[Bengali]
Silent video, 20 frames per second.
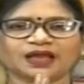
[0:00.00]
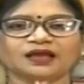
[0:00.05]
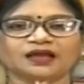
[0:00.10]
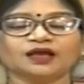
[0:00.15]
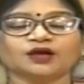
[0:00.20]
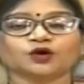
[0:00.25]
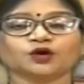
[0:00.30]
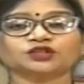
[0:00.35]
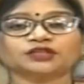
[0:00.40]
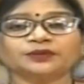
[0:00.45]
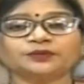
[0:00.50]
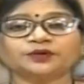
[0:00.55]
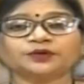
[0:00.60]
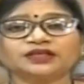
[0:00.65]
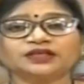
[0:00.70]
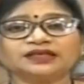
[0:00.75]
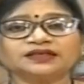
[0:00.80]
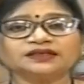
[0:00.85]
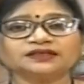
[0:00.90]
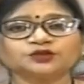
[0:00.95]
কথা বলে
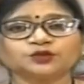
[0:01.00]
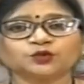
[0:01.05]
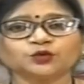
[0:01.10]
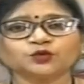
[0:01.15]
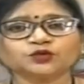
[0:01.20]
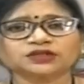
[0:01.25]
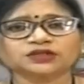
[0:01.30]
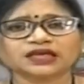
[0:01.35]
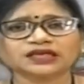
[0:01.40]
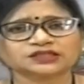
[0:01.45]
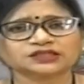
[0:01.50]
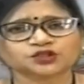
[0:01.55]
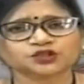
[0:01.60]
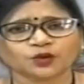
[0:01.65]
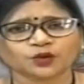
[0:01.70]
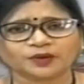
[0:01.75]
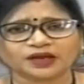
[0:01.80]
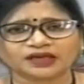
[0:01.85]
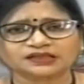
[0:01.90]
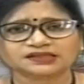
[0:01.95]
তুকতাক ছ
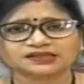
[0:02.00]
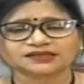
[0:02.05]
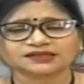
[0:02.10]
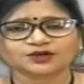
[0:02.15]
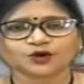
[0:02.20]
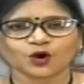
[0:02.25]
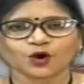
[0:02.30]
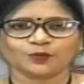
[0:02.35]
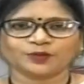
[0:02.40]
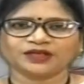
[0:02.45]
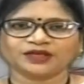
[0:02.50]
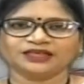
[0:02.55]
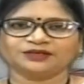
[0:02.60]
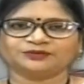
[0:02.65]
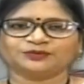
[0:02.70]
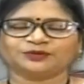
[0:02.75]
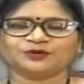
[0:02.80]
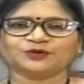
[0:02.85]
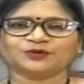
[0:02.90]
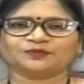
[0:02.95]
মাস কপালের
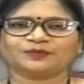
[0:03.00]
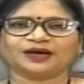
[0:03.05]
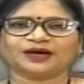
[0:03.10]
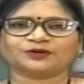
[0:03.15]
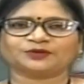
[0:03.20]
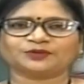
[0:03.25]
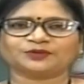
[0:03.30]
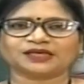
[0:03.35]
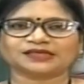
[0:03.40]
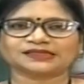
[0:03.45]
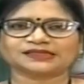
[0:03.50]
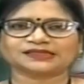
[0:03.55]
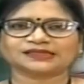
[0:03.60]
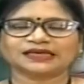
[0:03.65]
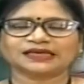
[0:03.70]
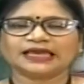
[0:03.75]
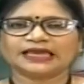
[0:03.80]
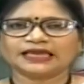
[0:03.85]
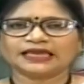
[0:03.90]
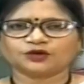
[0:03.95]
ভোগ বারো মাস
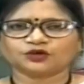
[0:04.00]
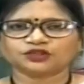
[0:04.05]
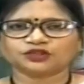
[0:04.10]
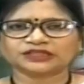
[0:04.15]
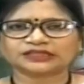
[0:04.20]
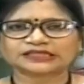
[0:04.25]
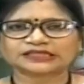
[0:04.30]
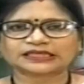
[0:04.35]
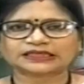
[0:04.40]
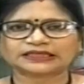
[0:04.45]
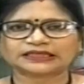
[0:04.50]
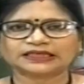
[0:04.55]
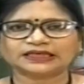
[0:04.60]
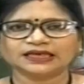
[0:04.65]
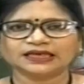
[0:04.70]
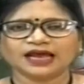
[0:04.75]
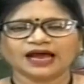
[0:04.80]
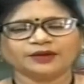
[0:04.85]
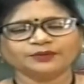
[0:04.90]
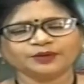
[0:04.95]
এই কথাটার সাথে
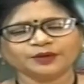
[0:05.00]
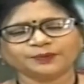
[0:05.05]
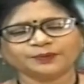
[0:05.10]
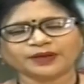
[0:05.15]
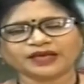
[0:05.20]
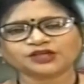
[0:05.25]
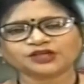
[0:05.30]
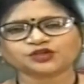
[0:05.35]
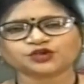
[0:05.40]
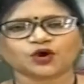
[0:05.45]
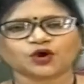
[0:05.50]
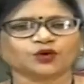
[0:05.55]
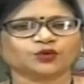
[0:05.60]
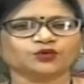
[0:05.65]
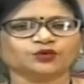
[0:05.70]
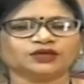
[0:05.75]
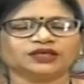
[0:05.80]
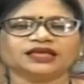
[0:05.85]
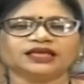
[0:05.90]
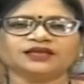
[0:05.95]
আমরা প্রায়
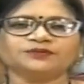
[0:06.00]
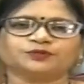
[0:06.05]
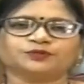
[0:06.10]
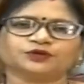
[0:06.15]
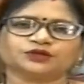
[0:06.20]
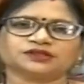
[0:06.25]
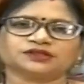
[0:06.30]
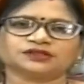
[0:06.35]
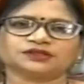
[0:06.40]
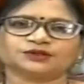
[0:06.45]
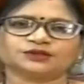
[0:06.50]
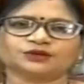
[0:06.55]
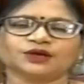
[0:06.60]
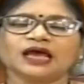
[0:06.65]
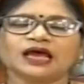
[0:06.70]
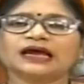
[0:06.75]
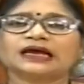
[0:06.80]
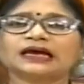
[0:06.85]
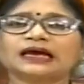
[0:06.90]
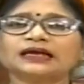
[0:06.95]
সকলেই পরিচিত
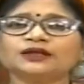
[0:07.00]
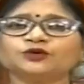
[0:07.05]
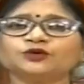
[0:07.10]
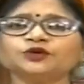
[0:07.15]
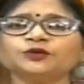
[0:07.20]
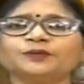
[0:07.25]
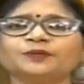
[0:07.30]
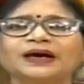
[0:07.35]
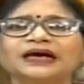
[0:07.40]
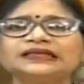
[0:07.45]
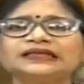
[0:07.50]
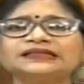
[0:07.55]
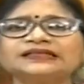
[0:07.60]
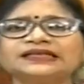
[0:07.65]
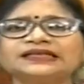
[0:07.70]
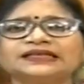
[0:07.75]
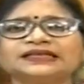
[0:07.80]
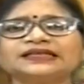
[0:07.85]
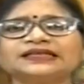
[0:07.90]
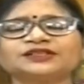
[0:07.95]
কারণ বাড়িতে
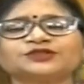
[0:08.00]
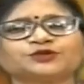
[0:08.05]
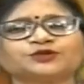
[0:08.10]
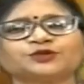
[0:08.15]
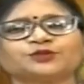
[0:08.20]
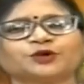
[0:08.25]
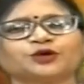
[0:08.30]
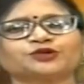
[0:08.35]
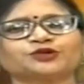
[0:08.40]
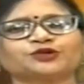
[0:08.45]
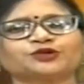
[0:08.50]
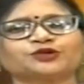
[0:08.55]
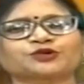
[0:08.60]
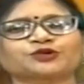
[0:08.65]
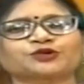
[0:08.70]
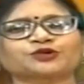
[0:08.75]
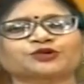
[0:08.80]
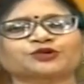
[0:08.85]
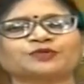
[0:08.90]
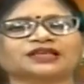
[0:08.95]
যদি বয়স্ক
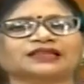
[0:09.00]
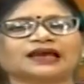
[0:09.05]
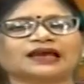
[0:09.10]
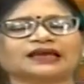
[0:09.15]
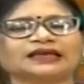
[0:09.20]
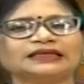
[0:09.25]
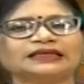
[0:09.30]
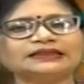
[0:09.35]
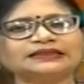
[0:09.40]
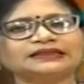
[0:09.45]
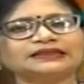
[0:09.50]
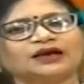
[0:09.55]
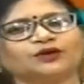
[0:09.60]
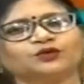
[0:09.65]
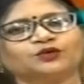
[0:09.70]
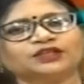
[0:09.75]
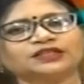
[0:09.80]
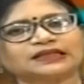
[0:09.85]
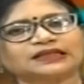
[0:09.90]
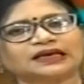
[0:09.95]
মানুষরা থাকেন
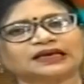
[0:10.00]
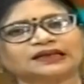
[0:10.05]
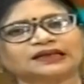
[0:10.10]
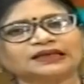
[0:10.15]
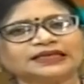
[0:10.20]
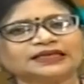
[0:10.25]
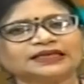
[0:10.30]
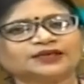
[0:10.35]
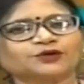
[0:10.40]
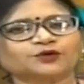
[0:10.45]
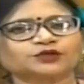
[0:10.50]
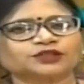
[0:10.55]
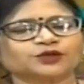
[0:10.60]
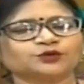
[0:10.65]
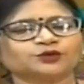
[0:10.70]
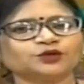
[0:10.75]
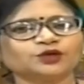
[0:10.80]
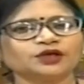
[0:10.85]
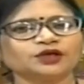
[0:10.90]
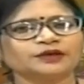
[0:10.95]
তাহলে তারা এই
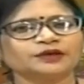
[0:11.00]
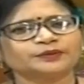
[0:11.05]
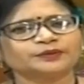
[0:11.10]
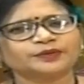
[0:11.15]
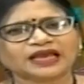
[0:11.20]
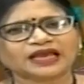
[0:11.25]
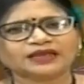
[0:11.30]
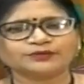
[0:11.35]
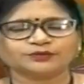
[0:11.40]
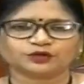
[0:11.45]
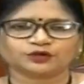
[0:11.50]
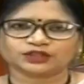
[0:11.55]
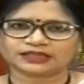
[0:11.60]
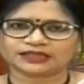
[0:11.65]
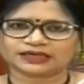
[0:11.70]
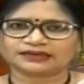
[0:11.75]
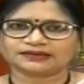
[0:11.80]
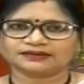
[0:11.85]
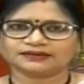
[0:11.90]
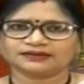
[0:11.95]
কথাগুলো প্রায় বলে
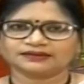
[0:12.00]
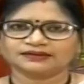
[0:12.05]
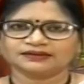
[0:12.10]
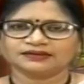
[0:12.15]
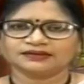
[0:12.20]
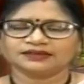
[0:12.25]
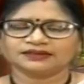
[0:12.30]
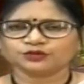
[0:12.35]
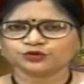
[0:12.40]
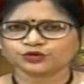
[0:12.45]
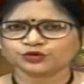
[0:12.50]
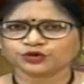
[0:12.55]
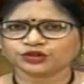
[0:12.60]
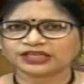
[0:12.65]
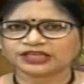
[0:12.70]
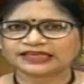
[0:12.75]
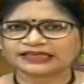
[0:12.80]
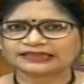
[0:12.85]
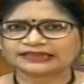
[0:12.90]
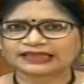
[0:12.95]
থাকেন কিন্তু সত্যি
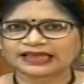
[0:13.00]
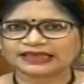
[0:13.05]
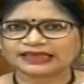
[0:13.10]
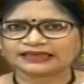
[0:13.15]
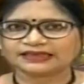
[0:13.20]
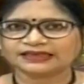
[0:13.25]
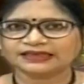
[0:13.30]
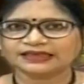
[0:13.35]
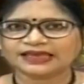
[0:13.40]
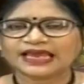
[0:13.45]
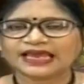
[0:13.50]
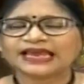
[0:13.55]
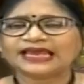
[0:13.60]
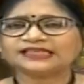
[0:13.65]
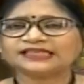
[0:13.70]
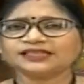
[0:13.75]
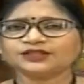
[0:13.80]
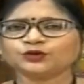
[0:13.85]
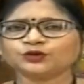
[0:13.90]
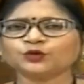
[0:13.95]
কি তাই এই
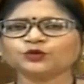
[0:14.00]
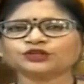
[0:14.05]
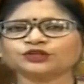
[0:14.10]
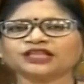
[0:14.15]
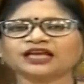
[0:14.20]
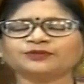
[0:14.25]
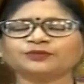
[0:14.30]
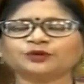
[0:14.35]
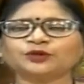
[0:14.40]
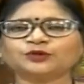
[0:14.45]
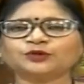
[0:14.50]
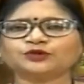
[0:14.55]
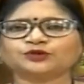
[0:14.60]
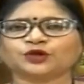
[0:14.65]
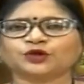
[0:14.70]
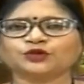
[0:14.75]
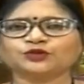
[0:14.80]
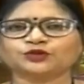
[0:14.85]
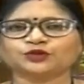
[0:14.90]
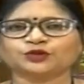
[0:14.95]
যে তুকতাক বলুন
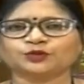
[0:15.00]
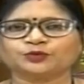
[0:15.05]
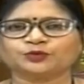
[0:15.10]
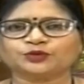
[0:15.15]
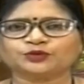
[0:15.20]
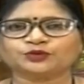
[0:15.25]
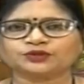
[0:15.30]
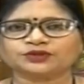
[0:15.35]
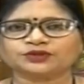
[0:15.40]
তন্ত্র বলুন